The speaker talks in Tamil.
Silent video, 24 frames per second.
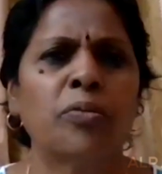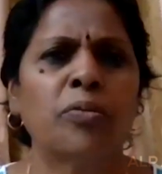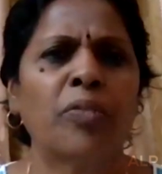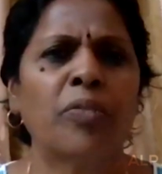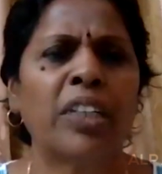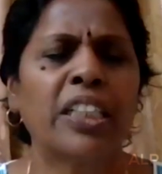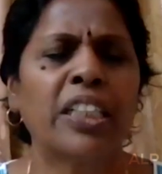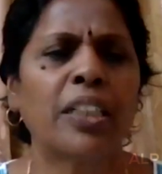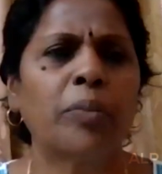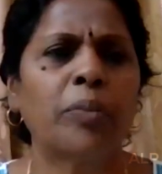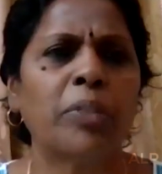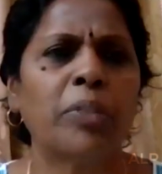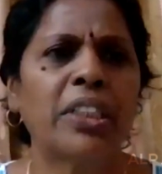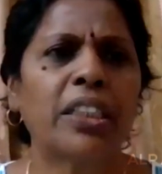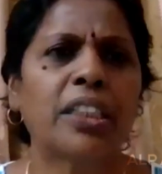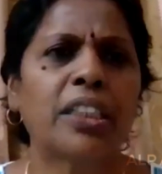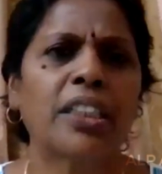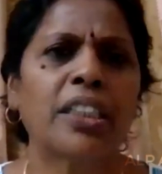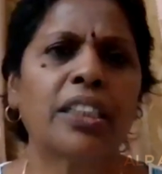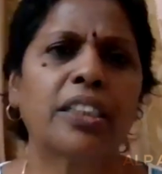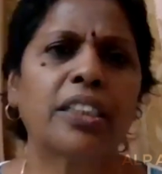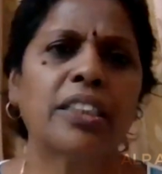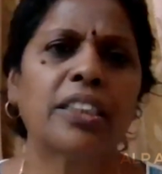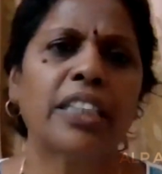வக்ரமா
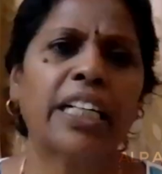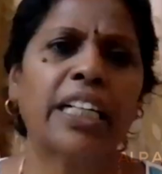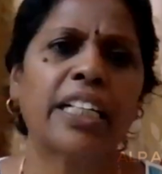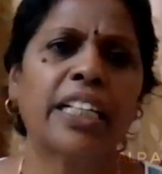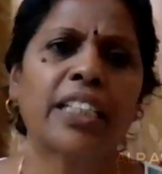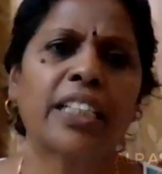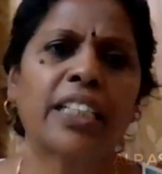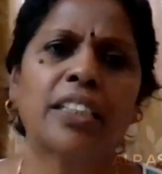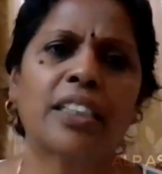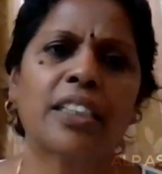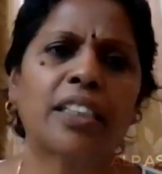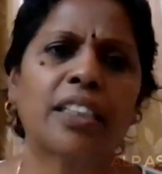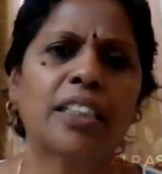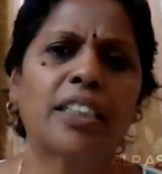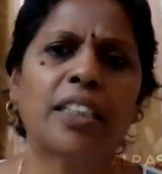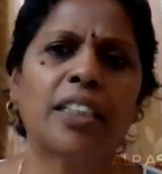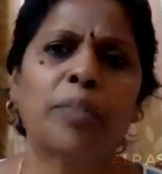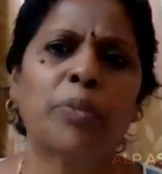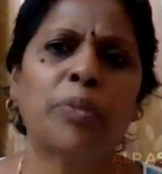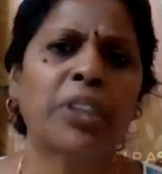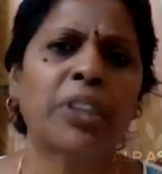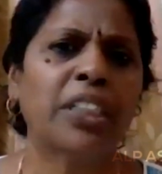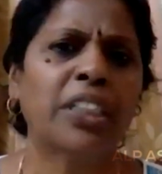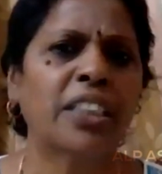இருக்காரு நேரம் இருக்காரு
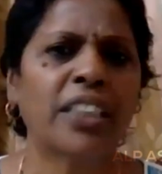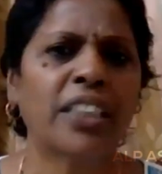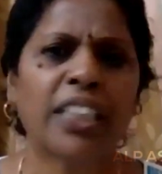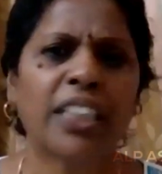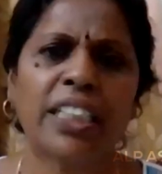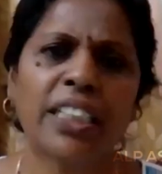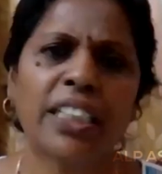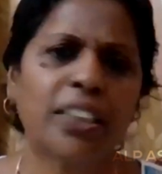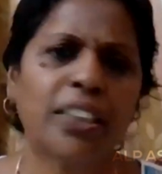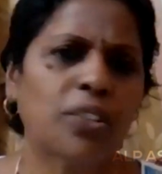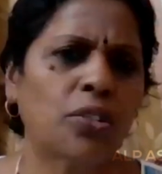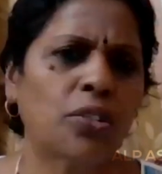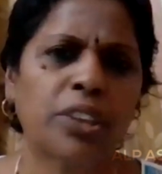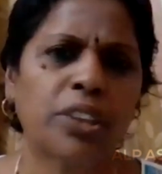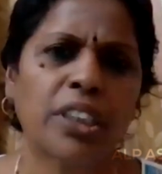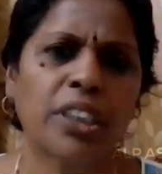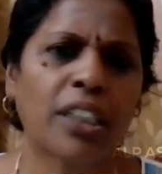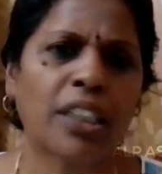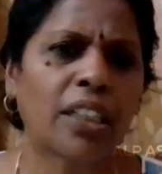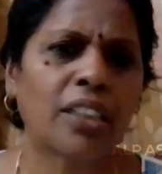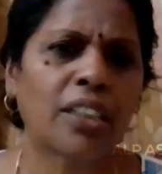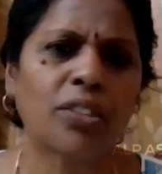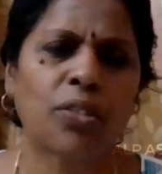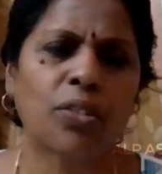அப்படின்னு நிறைய
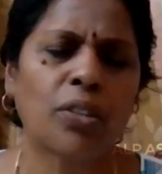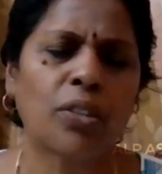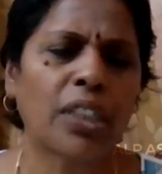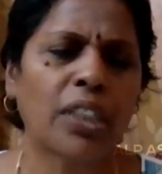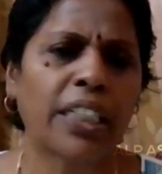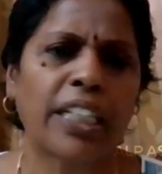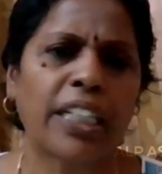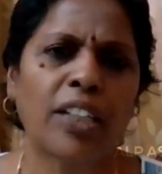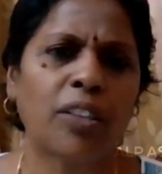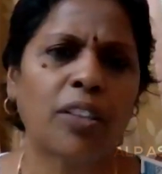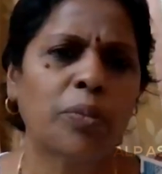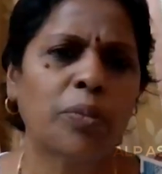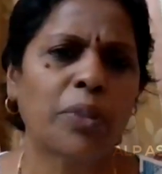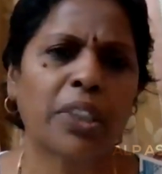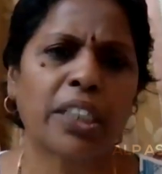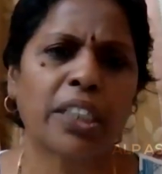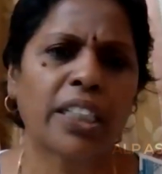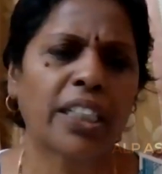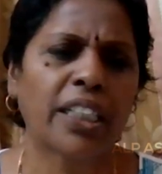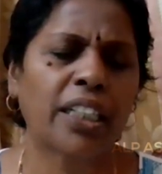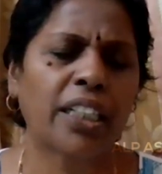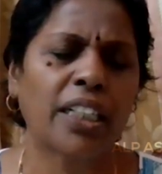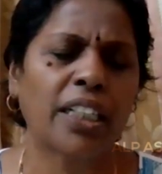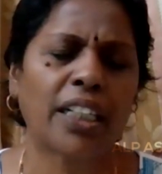ஜோசியர்லாம் சொல்லி
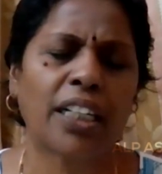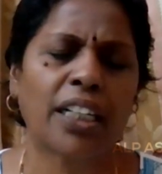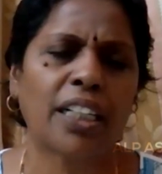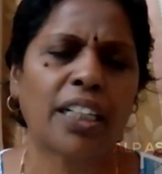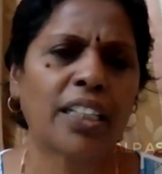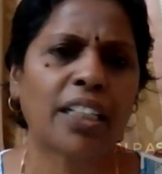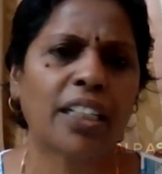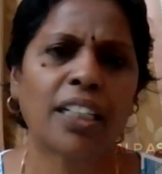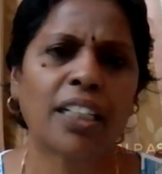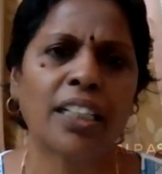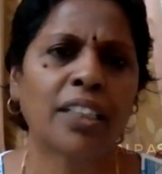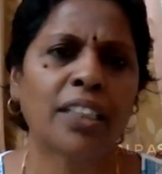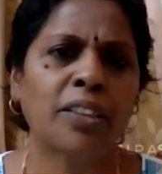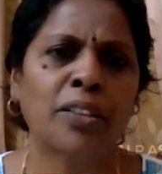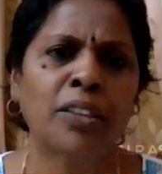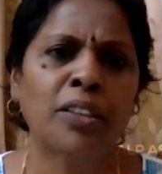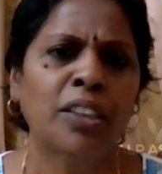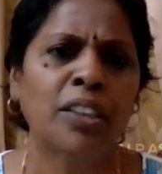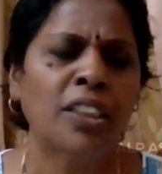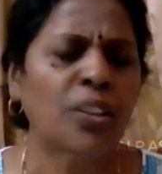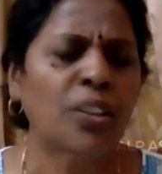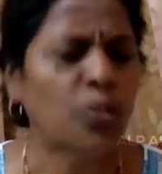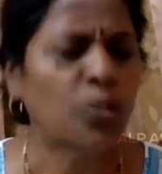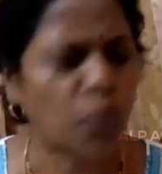கேள்விப்பட்டிருக்கேன் அதெல்லாம்
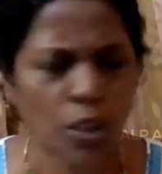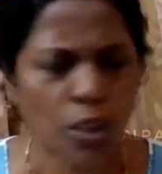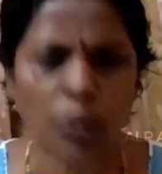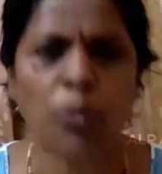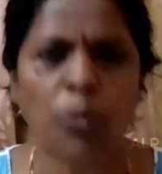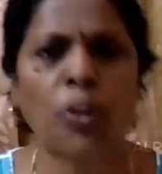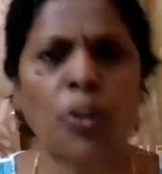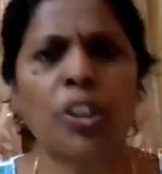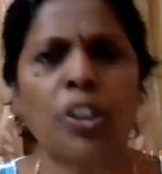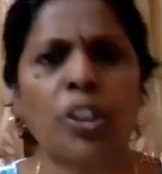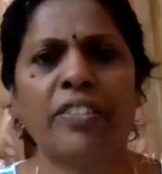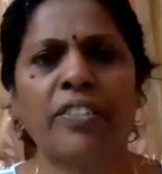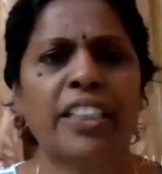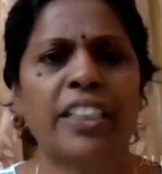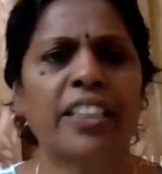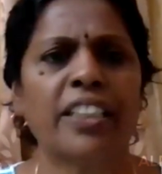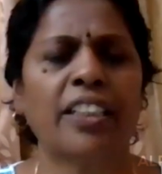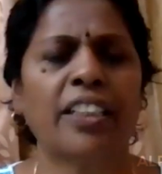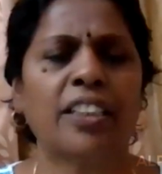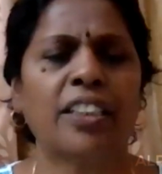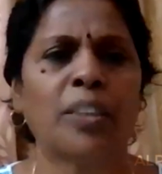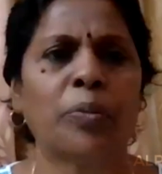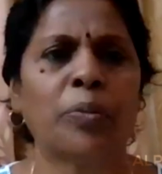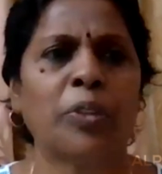தூக்கி போட்டுற
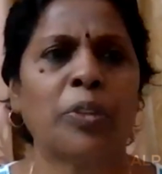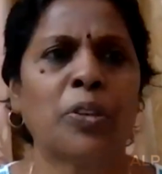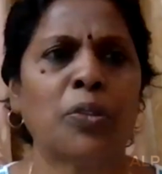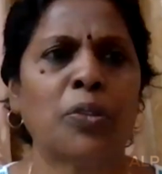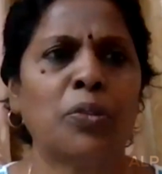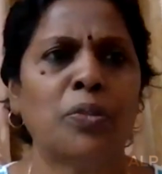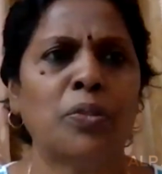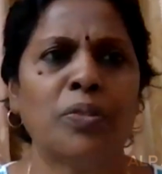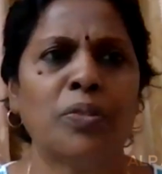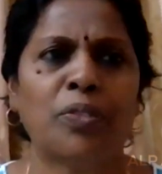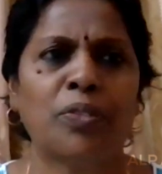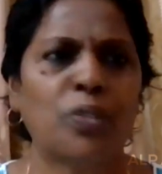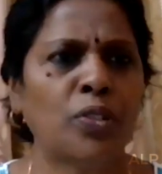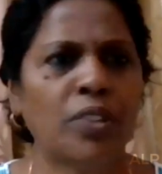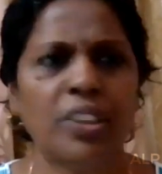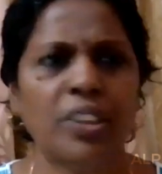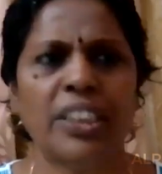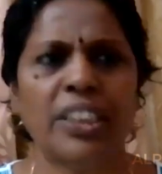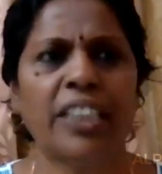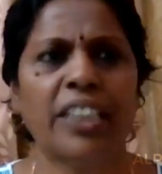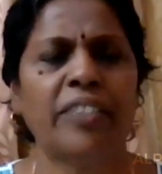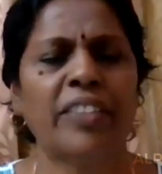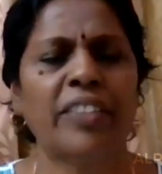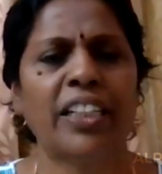வேண்டியது அந்த பக்கம்
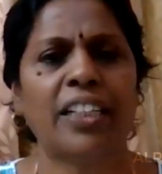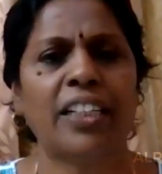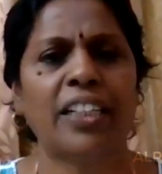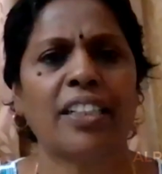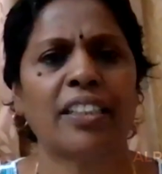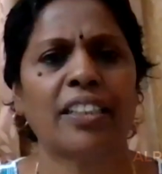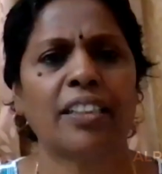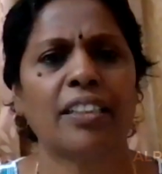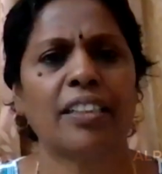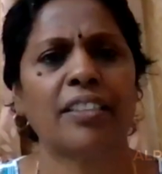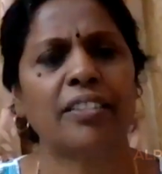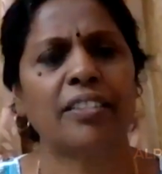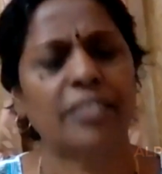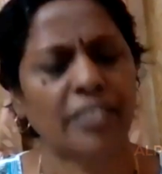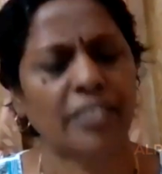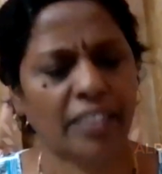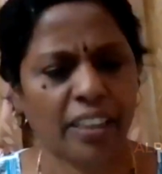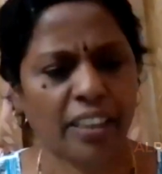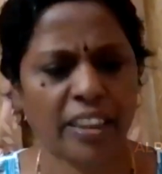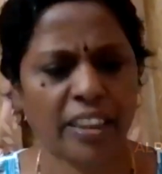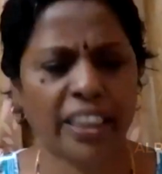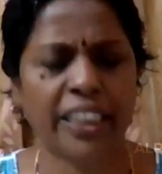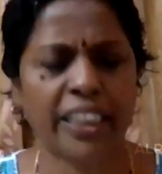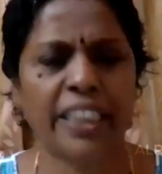ஒன்றும் தேவையில்லை அதெல்லாம்
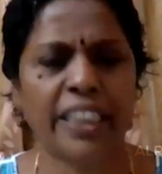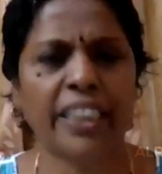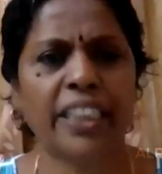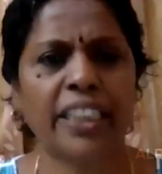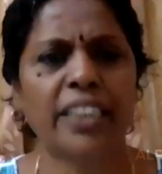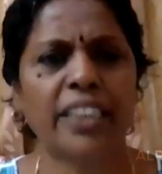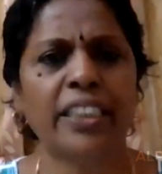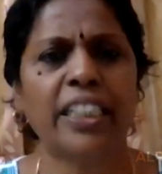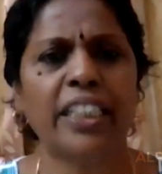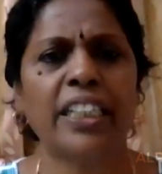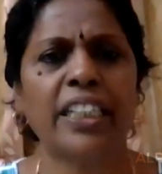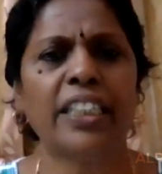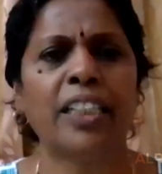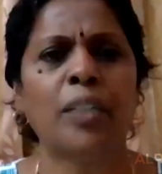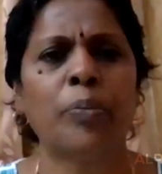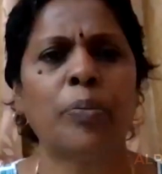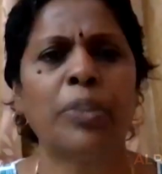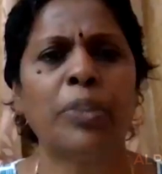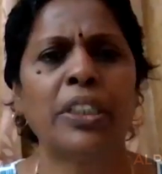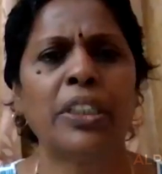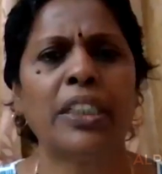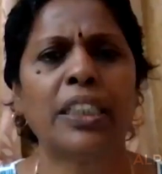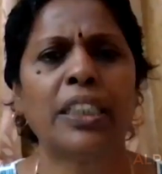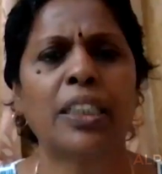ஸ்ட்ரைட்டா
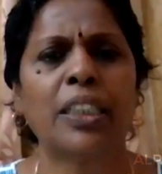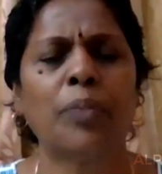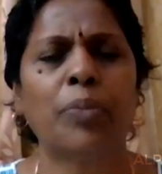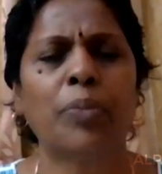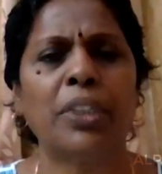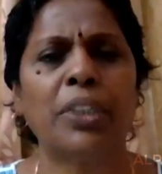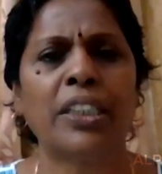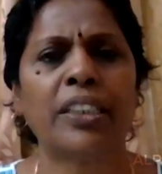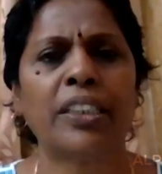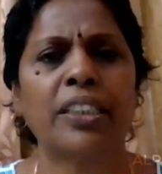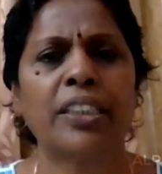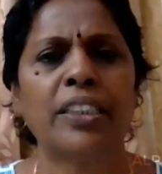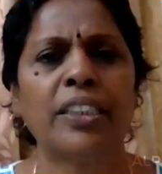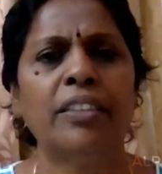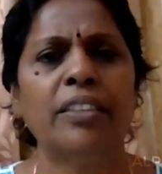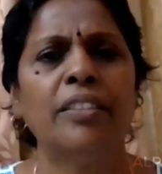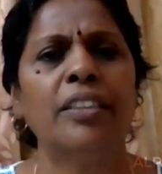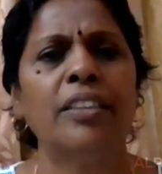ஏஎல்பியை நீங்க பாருங்க